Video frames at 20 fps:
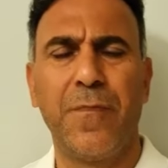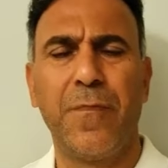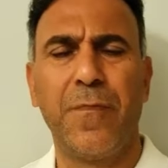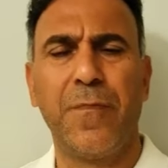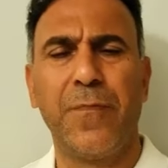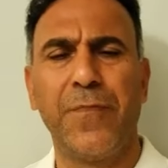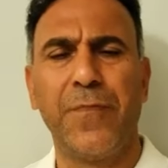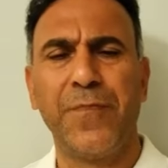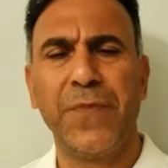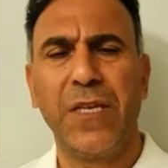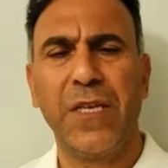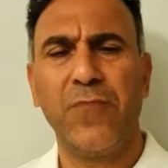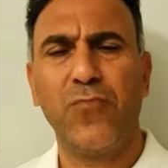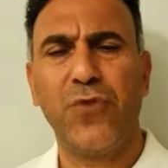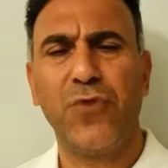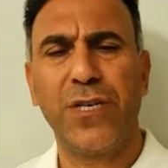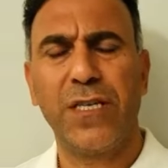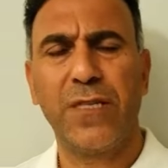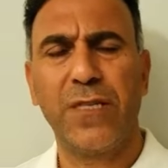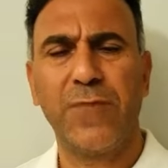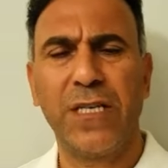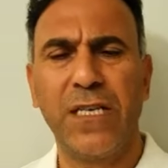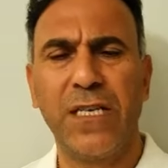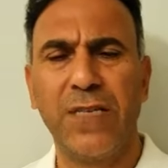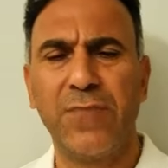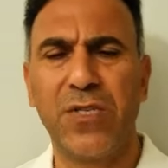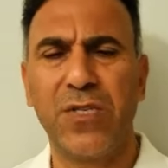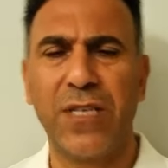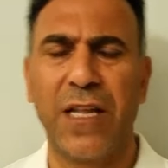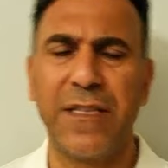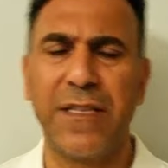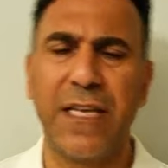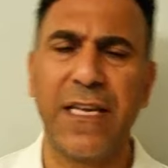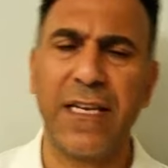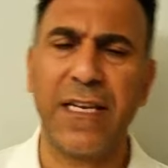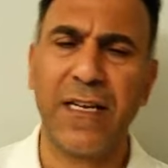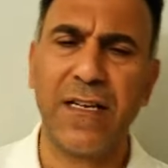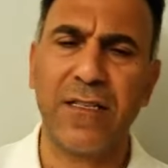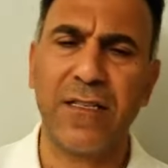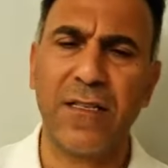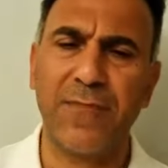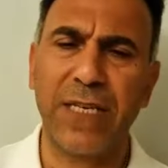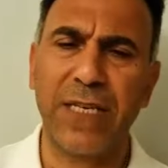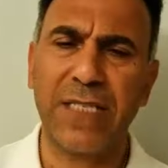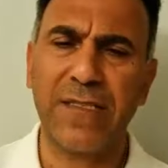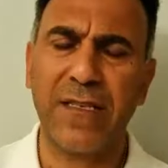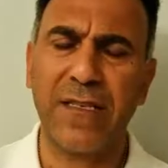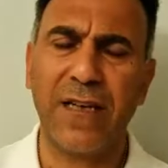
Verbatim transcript: Bu arada bakayım canlı yayına katılmak